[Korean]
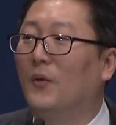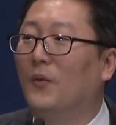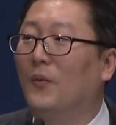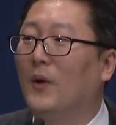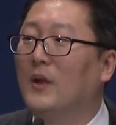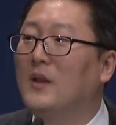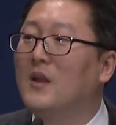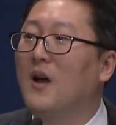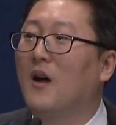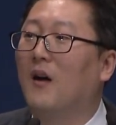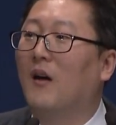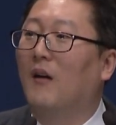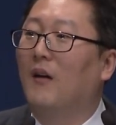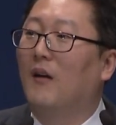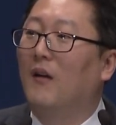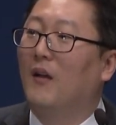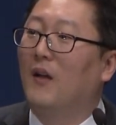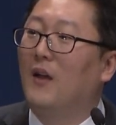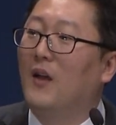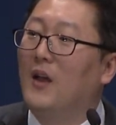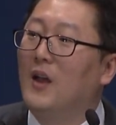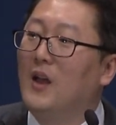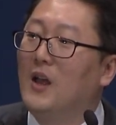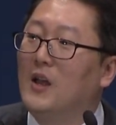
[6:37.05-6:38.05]
왜냐?
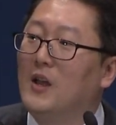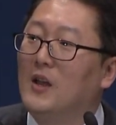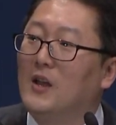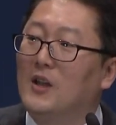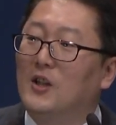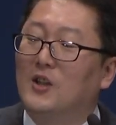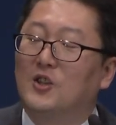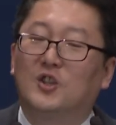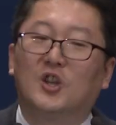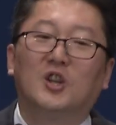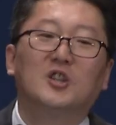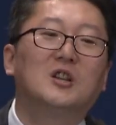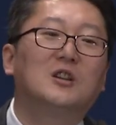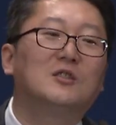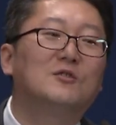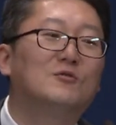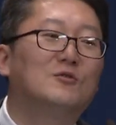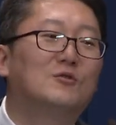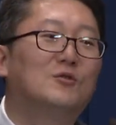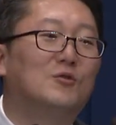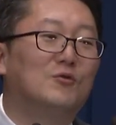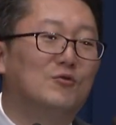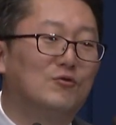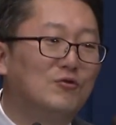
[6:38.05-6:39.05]

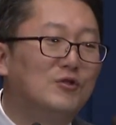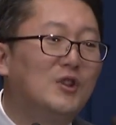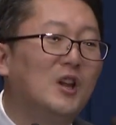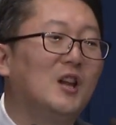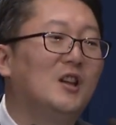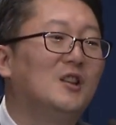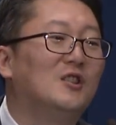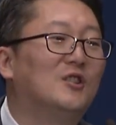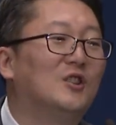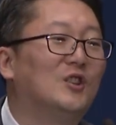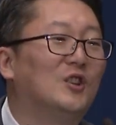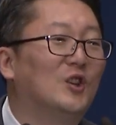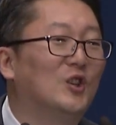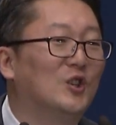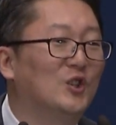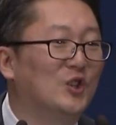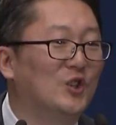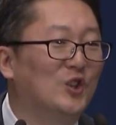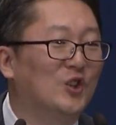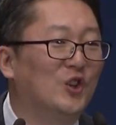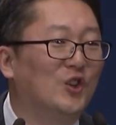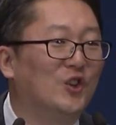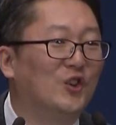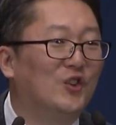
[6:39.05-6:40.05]
제자들도
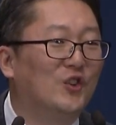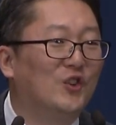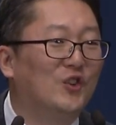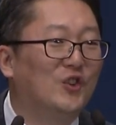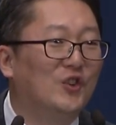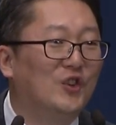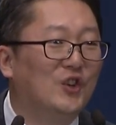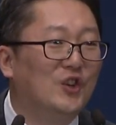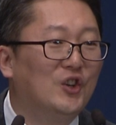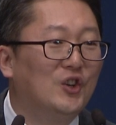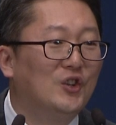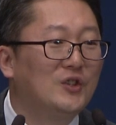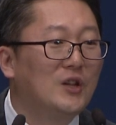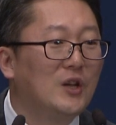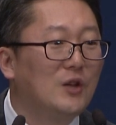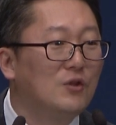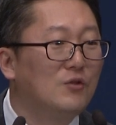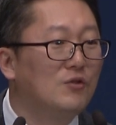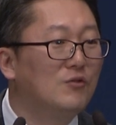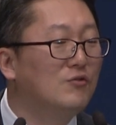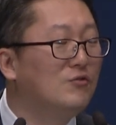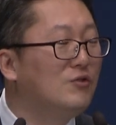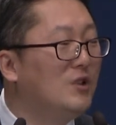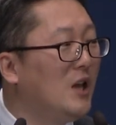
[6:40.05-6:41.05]
유대인들이거든요. 근데
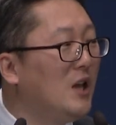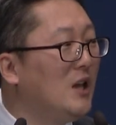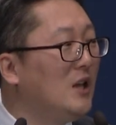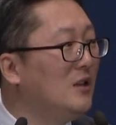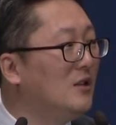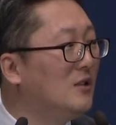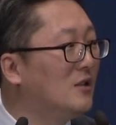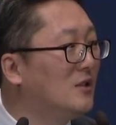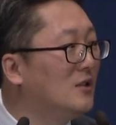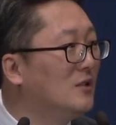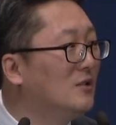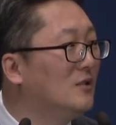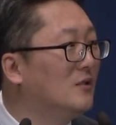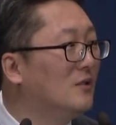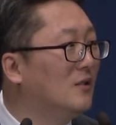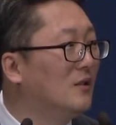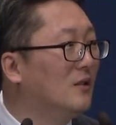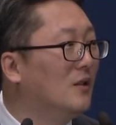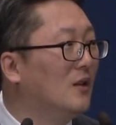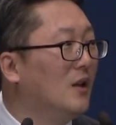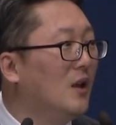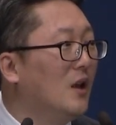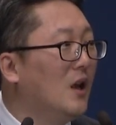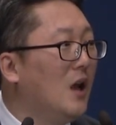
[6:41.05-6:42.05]
유대인들은
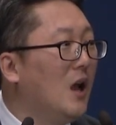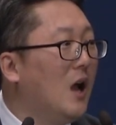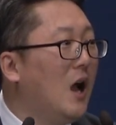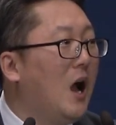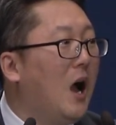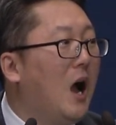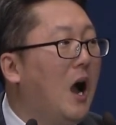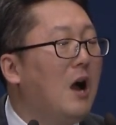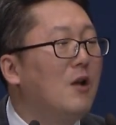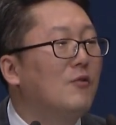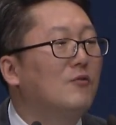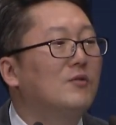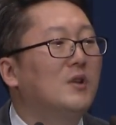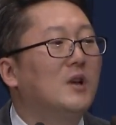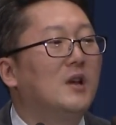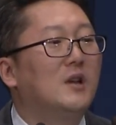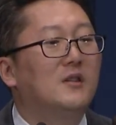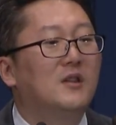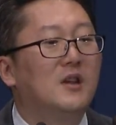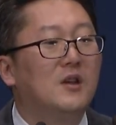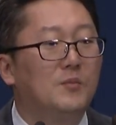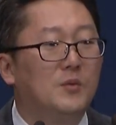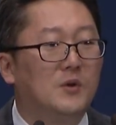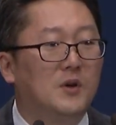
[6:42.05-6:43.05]
하루에
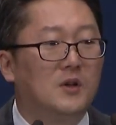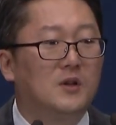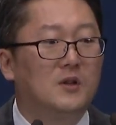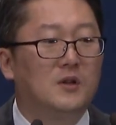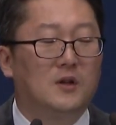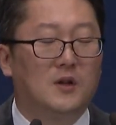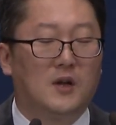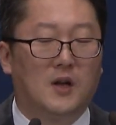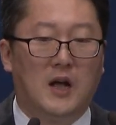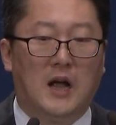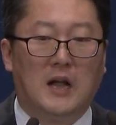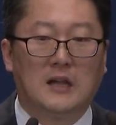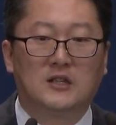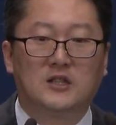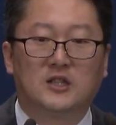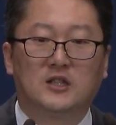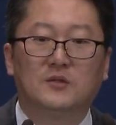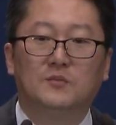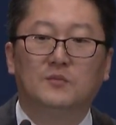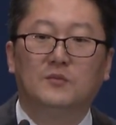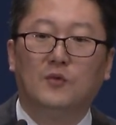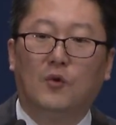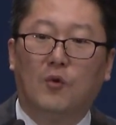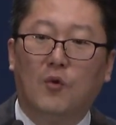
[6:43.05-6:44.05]
세 번,
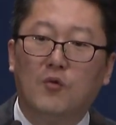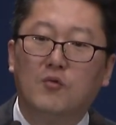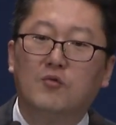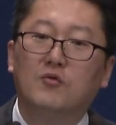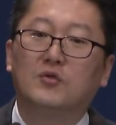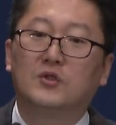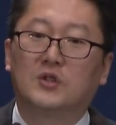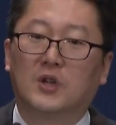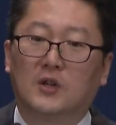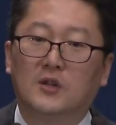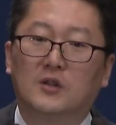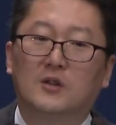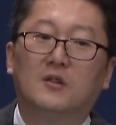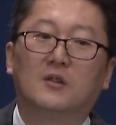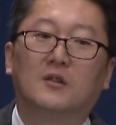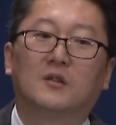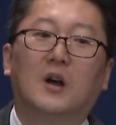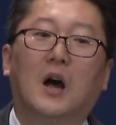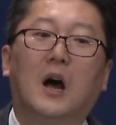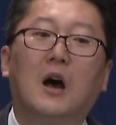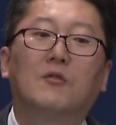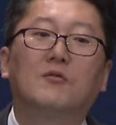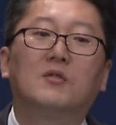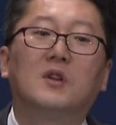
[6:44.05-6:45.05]
아침, 오후, 저녁,
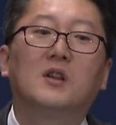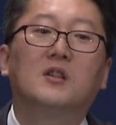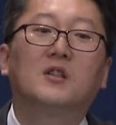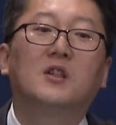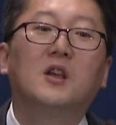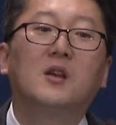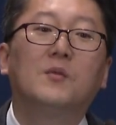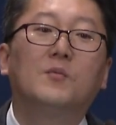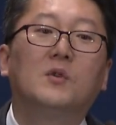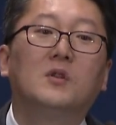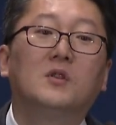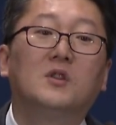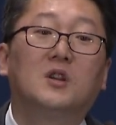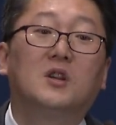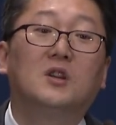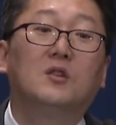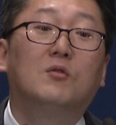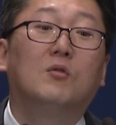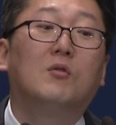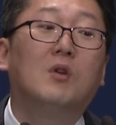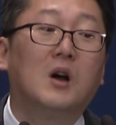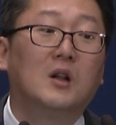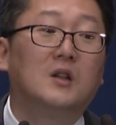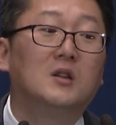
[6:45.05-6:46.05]
하루에 세 번
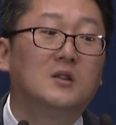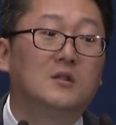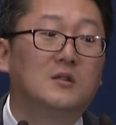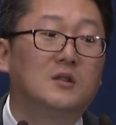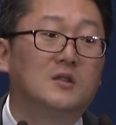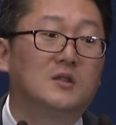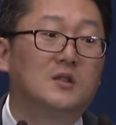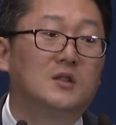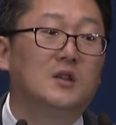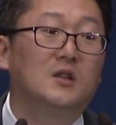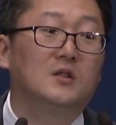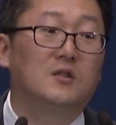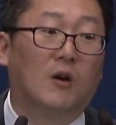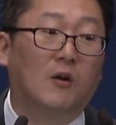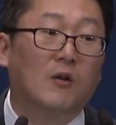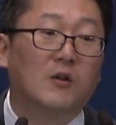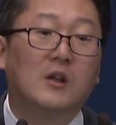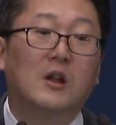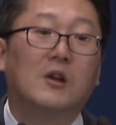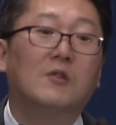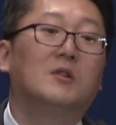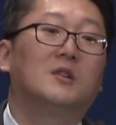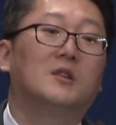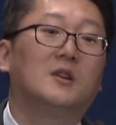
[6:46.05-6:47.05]
기도하는 것이
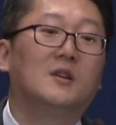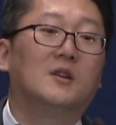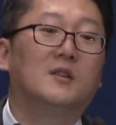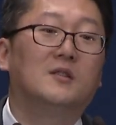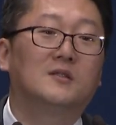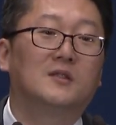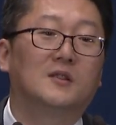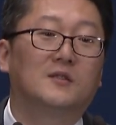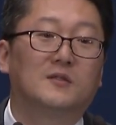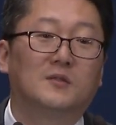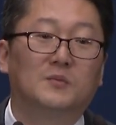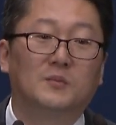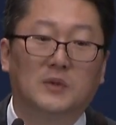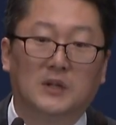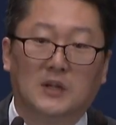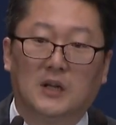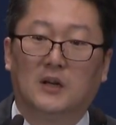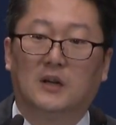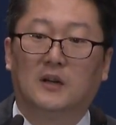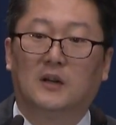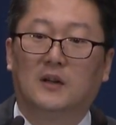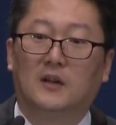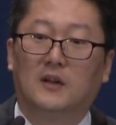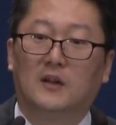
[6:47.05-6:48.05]
정량화되어
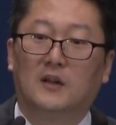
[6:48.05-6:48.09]
있었습니다.